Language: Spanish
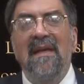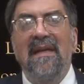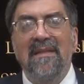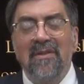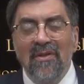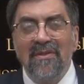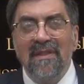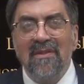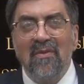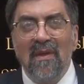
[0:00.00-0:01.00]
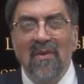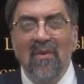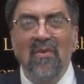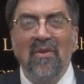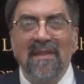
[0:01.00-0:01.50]
Entonces, cuando
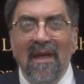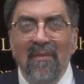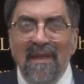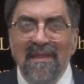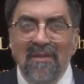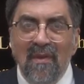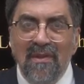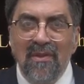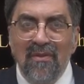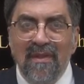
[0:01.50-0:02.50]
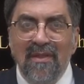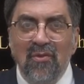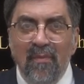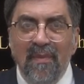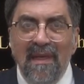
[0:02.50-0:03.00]
uno está en una situación que
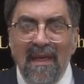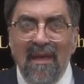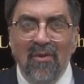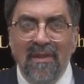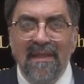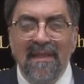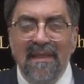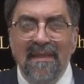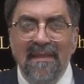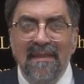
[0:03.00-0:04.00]
supera la lógica,